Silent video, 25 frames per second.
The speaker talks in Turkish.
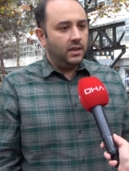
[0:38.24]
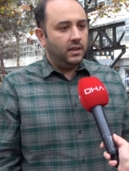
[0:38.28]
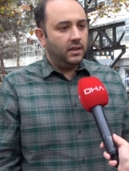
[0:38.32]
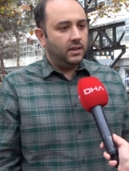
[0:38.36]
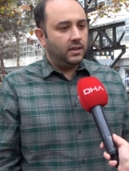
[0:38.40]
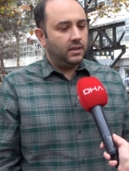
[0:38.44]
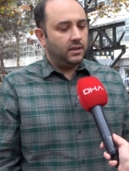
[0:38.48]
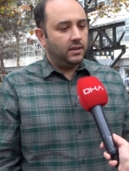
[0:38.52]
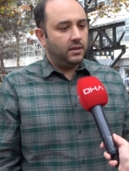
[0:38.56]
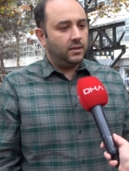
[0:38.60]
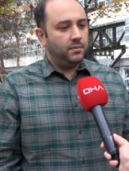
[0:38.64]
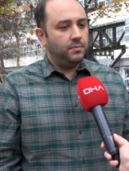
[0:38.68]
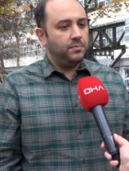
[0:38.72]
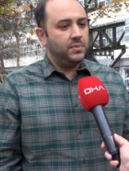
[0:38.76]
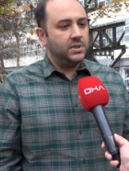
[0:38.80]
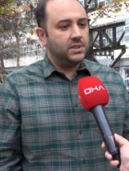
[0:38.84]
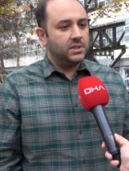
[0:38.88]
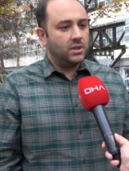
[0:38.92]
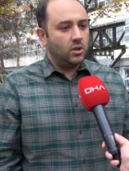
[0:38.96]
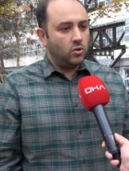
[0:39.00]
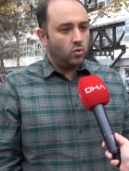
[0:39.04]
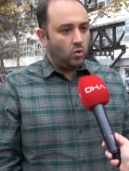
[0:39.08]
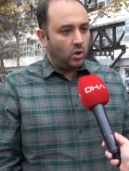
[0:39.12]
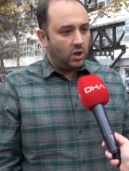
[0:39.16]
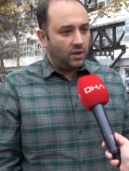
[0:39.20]
e, biz
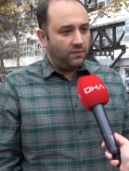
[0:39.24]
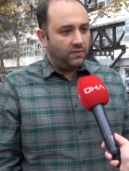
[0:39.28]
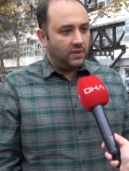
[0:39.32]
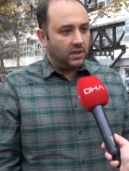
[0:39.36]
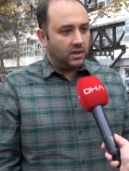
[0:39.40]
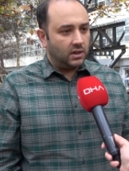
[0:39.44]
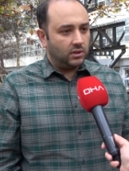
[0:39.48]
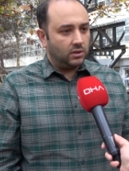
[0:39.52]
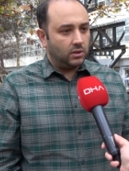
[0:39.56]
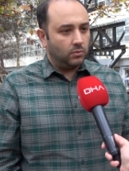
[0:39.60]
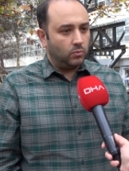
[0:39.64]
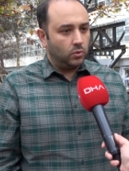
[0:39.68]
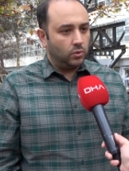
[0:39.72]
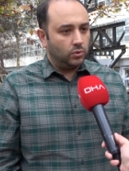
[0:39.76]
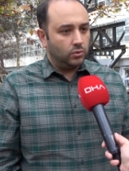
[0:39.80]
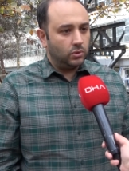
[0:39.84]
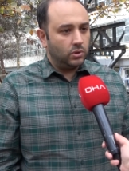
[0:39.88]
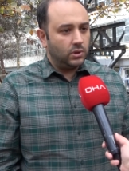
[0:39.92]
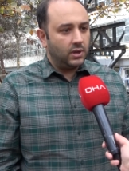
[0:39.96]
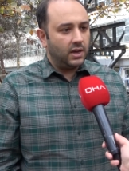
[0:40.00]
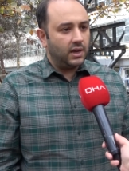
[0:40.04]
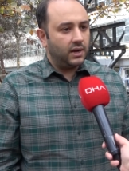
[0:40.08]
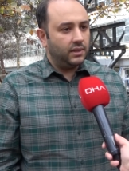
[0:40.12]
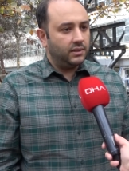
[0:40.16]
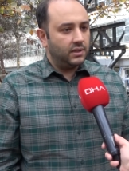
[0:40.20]
de görev yerinde
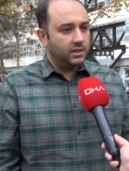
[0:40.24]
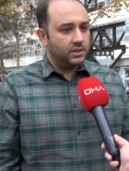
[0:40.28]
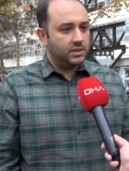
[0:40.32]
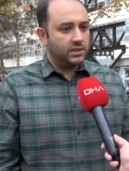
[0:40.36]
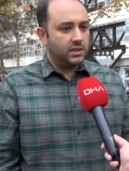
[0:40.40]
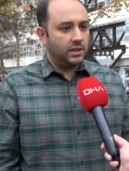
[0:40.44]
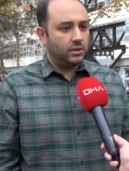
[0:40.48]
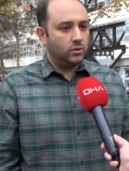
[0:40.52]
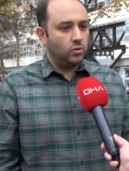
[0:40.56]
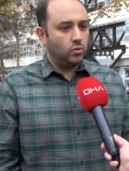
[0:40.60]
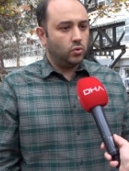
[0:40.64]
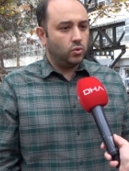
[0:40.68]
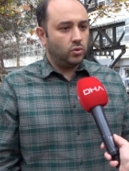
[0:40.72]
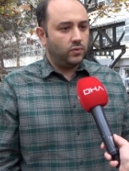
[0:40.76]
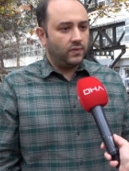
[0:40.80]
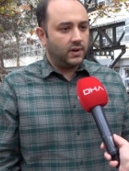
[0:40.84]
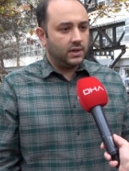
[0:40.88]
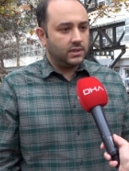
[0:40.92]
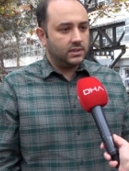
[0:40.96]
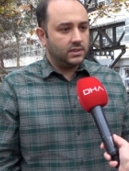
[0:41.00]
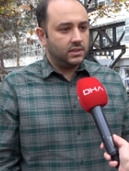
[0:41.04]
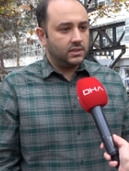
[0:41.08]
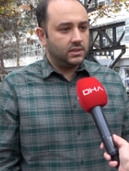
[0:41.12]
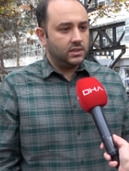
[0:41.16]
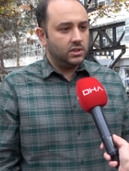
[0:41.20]
bulunduk. Karadeniz Teknik
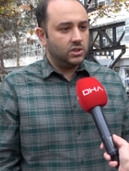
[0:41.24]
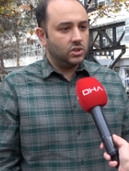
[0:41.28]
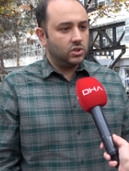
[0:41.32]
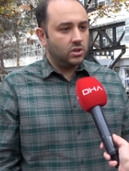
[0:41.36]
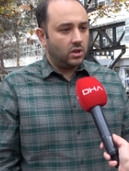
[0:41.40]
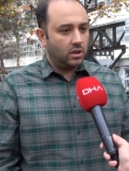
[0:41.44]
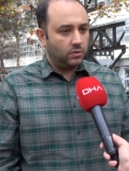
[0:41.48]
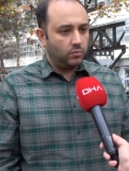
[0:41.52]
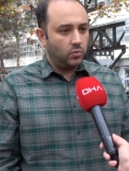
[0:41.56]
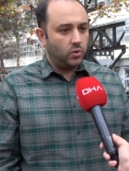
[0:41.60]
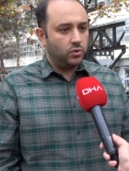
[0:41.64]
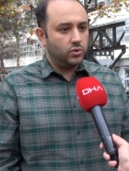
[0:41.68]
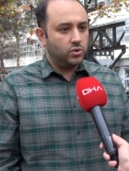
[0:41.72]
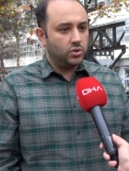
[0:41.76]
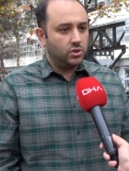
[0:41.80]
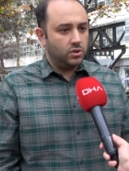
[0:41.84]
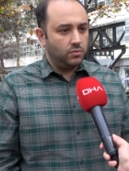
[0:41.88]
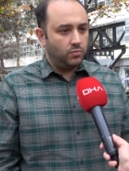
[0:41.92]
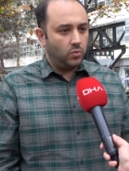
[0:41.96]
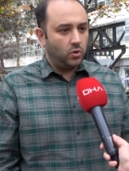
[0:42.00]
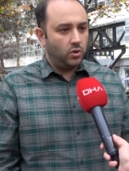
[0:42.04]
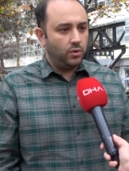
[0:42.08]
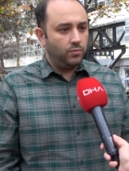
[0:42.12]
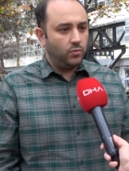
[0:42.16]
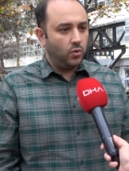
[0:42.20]
Üniversitesi İnşaat
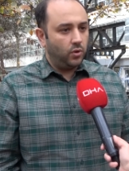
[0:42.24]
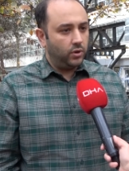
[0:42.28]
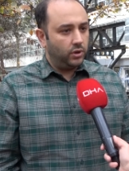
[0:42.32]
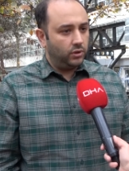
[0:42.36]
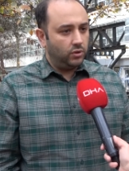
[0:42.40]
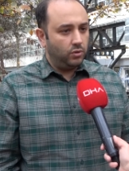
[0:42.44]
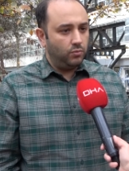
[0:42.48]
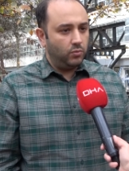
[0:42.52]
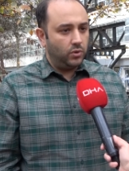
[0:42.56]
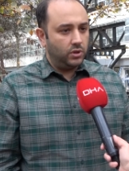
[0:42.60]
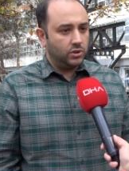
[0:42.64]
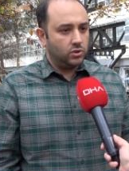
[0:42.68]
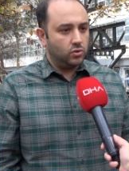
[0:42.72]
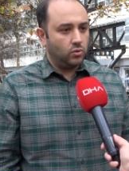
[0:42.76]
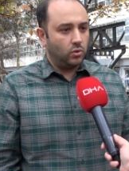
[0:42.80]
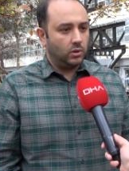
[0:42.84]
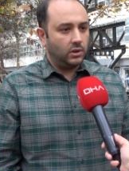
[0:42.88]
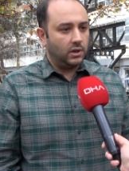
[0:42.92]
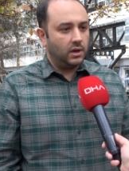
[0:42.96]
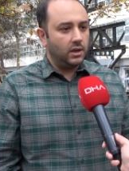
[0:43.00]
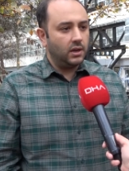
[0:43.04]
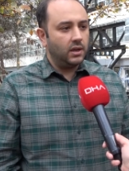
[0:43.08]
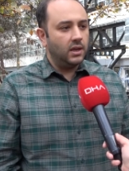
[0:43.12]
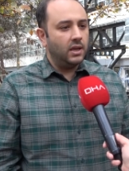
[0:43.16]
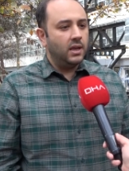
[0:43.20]
Mühendisliği Bölümü öğretim üyesi
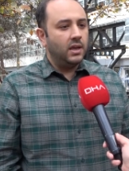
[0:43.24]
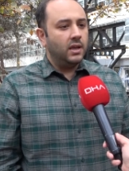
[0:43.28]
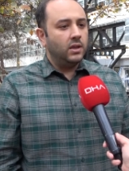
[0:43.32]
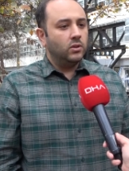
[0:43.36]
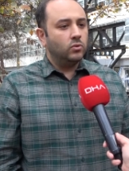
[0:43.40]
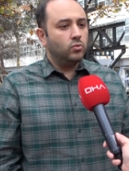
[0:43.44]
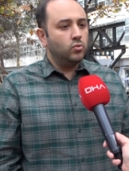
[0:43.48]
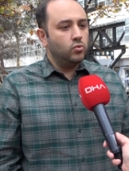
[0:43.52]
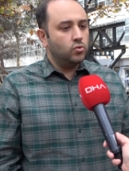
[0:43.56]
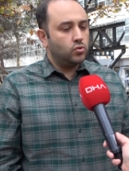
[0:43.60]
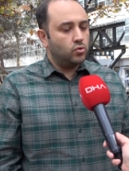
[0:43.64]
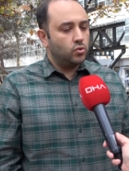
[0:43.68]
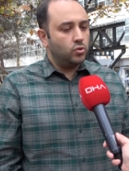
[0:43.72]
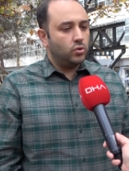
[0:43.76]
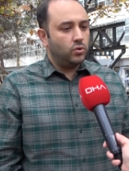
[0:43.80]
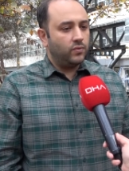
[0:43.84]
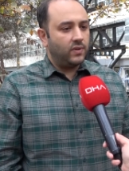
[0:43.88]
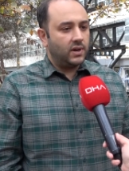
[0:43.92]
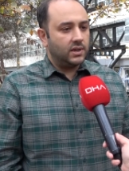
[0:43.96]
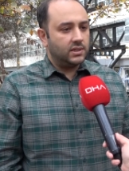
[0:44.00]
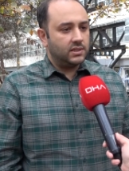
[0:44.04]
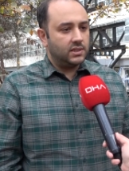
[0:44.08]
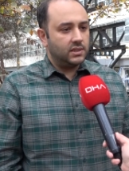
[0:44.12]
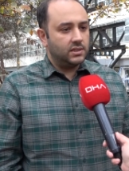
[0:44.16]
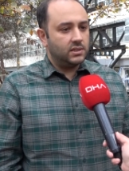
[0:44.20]
olarak Düzce
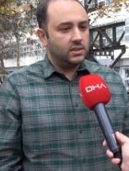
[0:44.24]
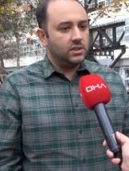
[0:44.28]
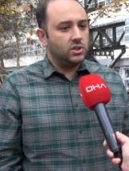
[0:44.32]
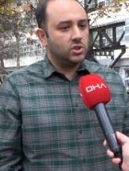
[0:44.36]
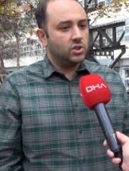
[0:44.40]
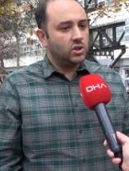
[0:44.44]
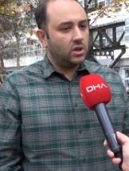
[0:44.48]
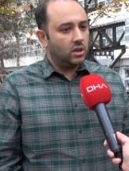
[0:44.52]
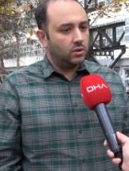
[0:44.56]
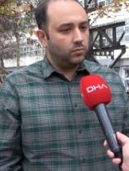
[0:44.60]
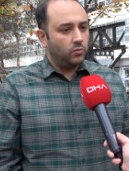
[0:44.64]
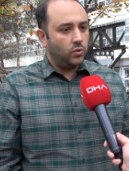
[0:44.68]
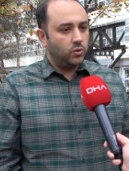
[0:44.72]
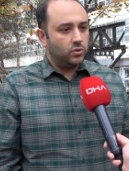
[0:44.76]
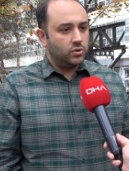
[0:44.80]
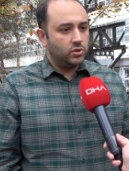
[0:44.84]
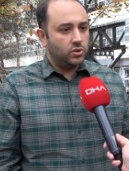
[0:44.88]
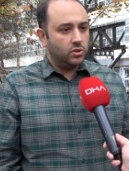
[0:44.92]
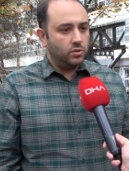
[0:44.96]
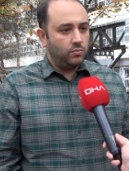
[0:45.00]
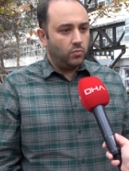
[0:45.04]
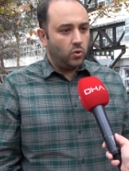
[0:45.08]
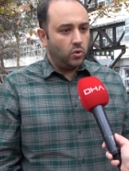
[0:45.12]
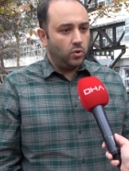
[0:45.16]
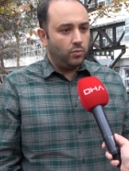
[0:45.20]
Üniversitesi İnşaat
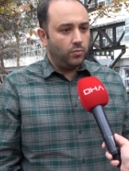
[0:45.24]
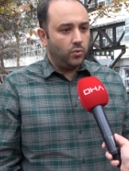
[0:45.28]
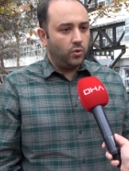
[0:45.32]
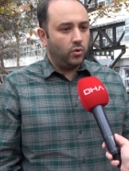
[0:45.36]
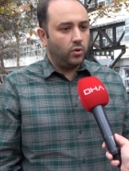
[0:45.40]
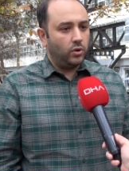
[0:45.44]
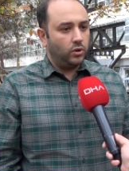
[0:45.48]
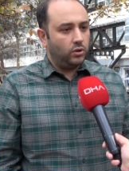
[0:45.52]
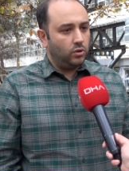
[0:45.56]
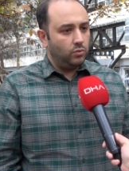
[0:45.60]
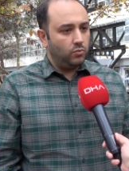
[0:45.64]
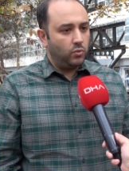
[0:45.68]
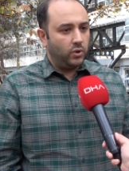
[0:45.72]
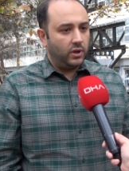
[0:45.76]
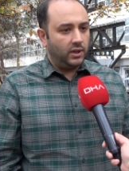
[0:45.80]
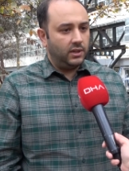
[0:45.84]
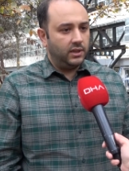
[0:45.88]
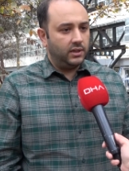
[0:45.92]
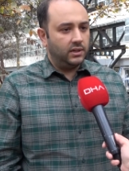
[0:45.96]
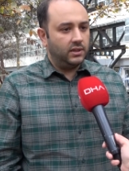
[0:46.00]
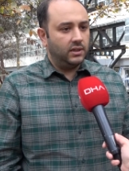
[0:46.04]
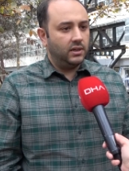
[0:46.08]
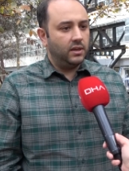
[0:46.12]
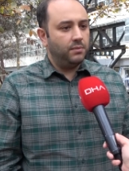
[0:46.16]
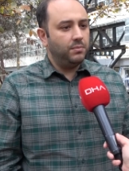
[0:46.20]
Mühendisliği Bölümü öğretim
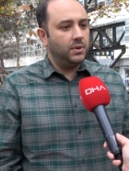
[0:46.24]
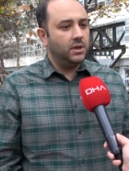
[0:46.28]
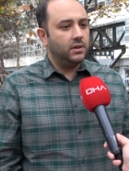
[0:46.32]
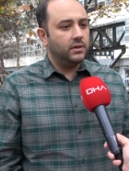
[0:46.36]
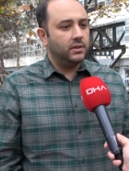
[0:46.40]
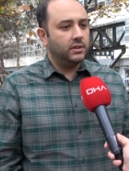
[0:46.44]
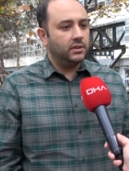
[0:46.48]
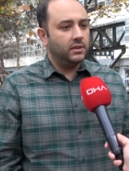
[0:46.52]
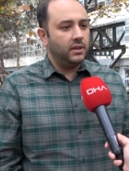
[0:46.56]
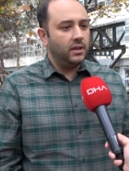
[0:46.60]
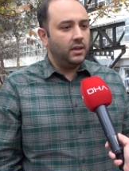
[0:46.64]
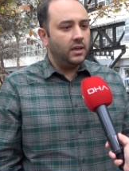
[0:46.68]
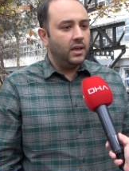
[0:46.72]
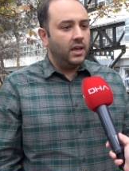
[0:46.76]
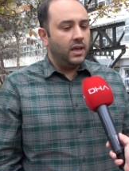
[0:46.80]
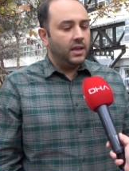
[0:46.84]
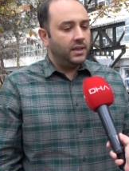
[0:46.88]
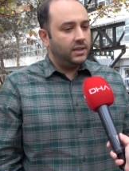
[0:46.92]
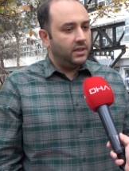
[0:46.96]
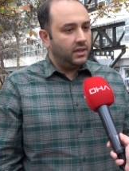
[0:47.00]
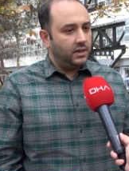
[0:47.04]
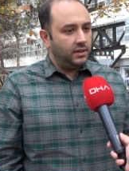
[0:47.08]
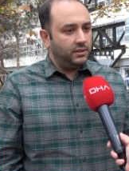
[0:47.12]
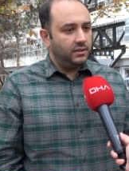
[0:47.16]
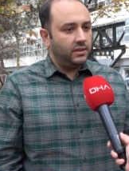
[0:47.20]
üyeleriyle birlikte
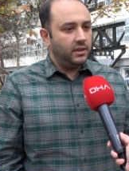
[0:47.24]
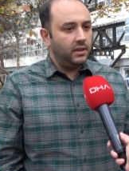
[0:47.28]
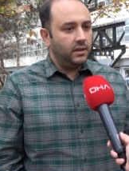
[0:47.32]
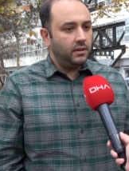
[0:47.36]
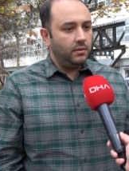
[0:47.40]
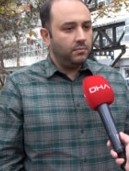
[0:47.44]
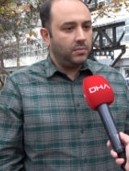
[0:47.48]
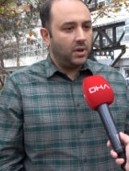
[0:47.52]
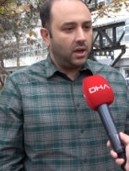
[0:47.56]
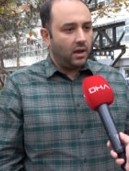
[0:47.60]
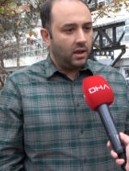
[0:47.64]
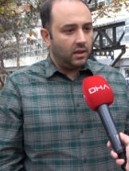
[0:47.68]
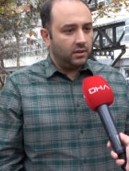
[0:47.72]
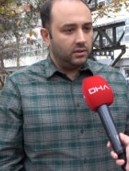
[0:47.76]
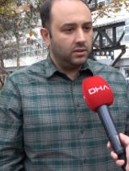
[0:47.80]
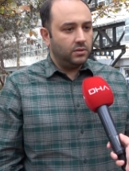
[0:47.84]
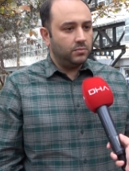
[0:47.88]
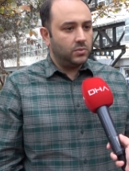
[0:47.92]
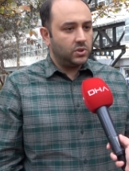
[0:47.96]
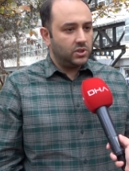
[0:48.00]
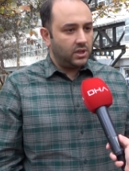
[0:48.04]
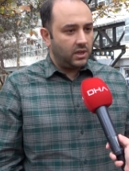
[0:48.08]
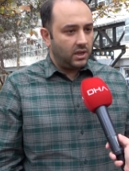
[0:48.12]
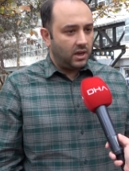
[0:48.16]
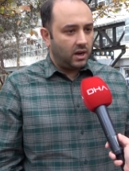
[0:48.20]
yerinde
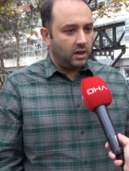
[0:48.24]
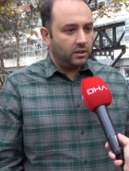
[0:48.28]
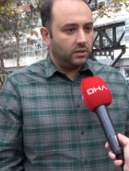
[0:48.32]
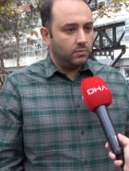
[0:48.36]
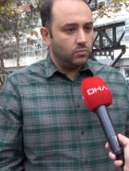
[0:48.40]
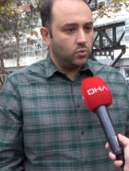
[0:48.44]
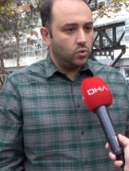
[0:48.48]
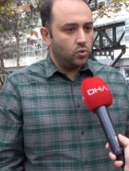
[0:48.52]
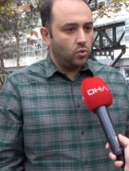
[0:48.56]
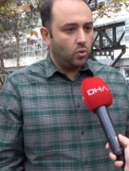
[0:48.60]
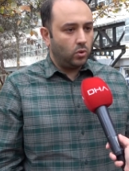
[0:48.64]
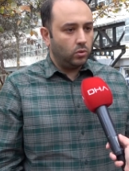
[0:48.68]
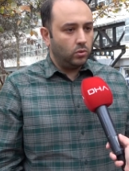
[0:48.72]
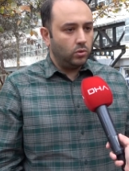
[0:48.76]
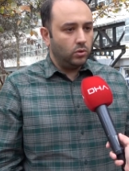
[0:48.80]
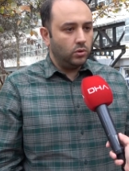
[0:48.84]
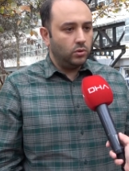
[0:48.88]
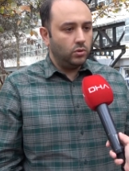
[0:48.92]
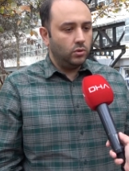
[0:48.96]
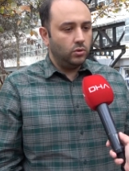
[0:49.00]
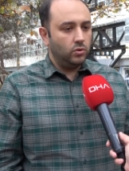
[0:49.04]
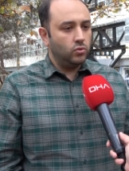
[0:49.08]
bakanlığımıza yardımcı olduk.